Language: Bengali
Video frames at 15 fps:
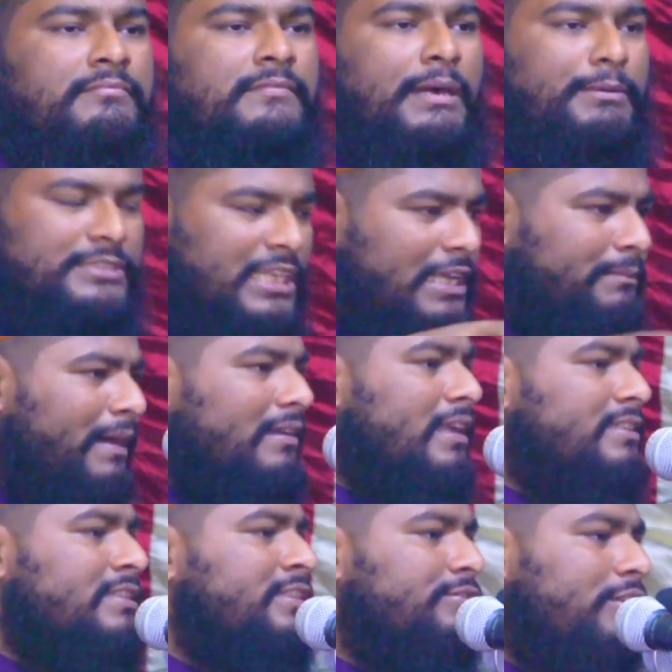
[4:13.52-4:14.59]
আমাদের এই
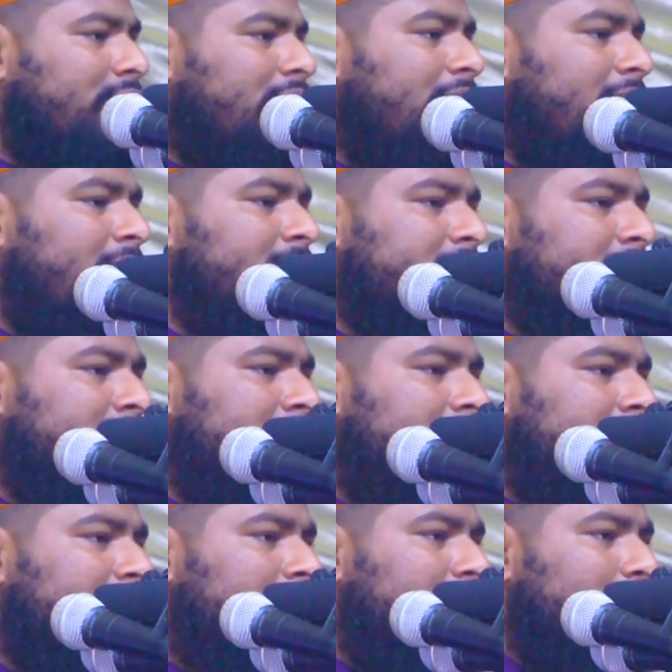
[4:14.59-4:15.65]
বাংলাদেশে দরকার নাই
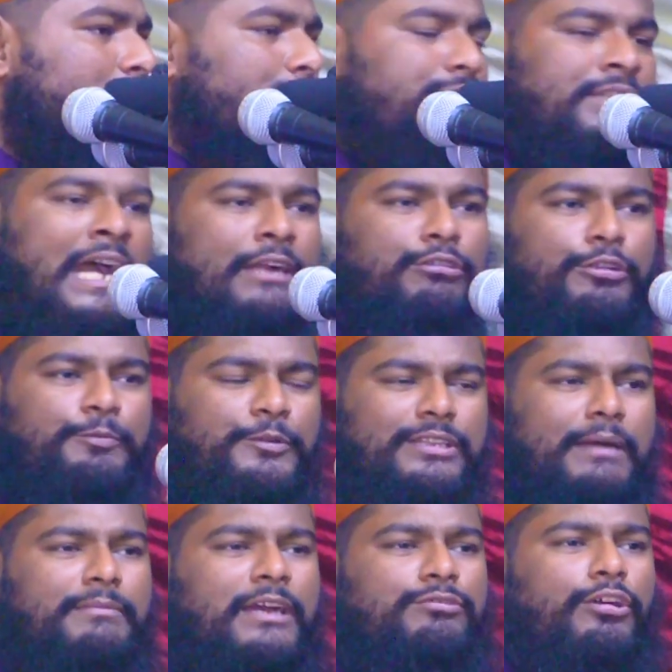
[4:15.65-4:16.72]
কোনো ঠাকুর
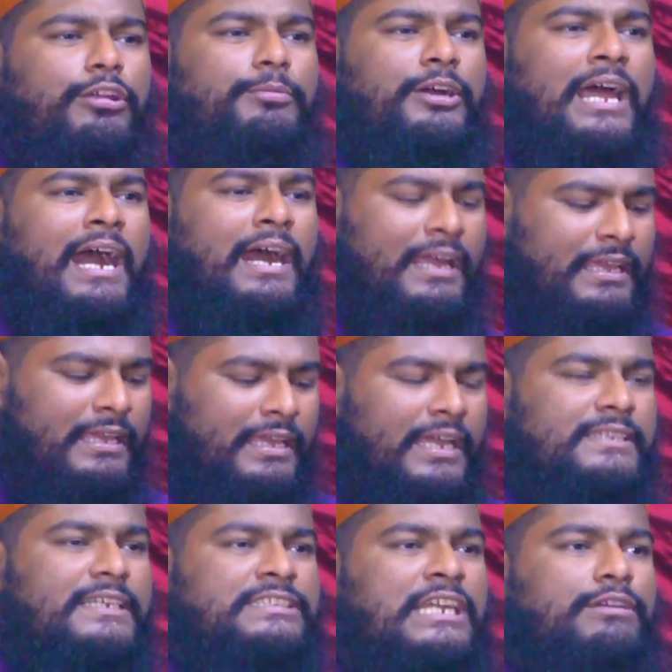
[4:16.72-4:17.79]
পূজা আমরা করব না
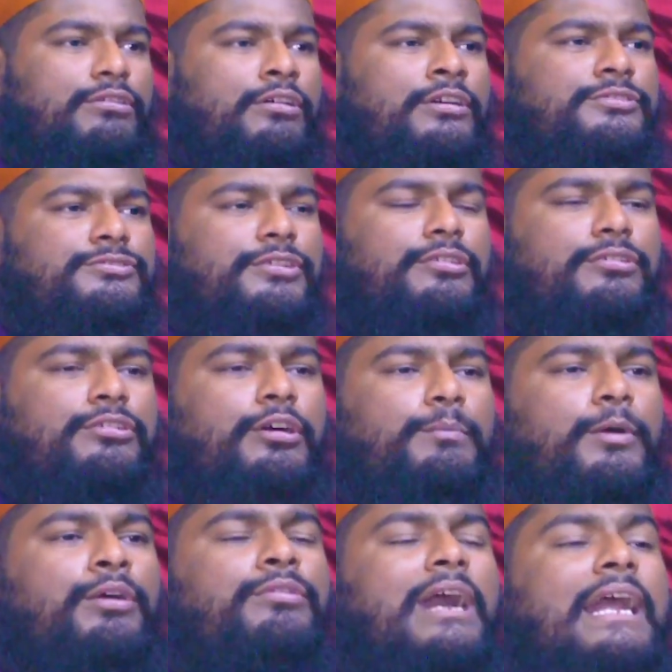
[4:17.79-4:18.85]
এদেশে গ্রহণযোগ্য
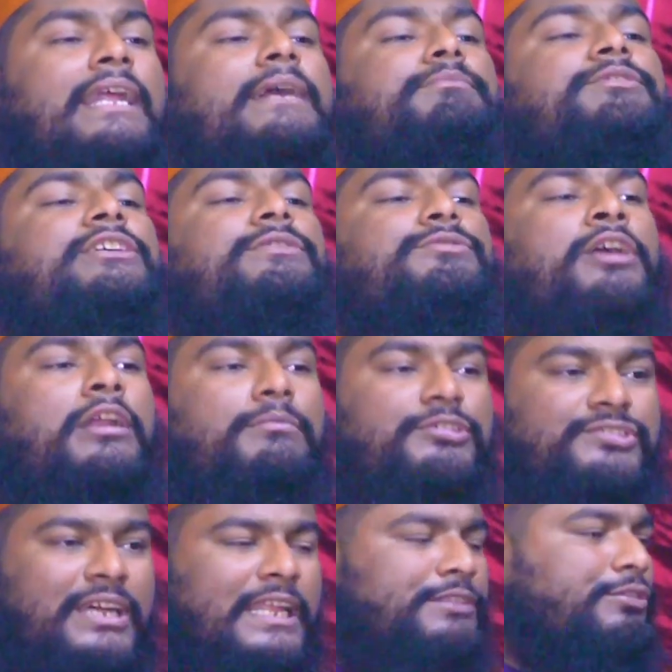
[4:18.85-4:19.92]
বহু আলেম দিন ধর্ম
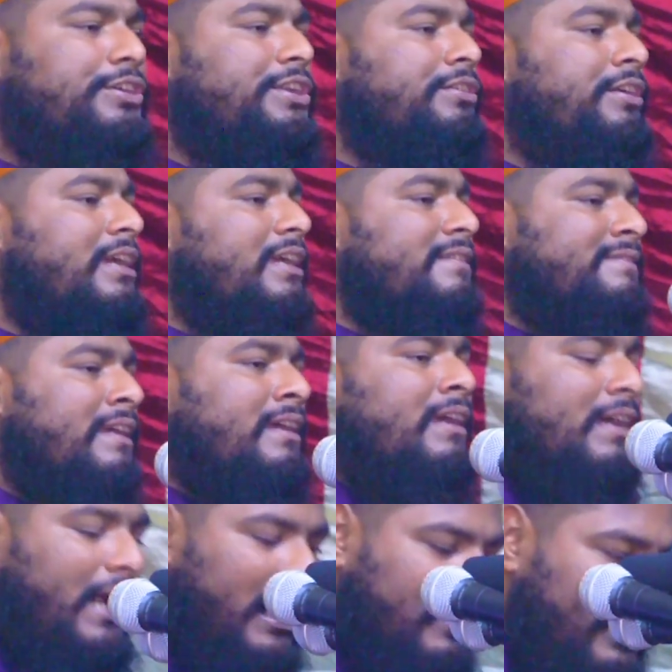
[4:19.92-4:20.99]
জানা তৈরি হয়ে গেছে
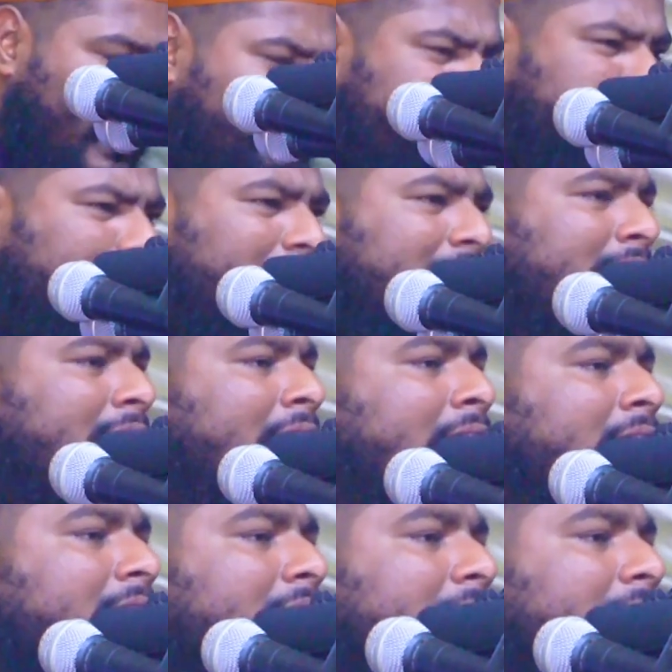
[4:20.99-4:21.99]
আলহামদুলিল্লাহ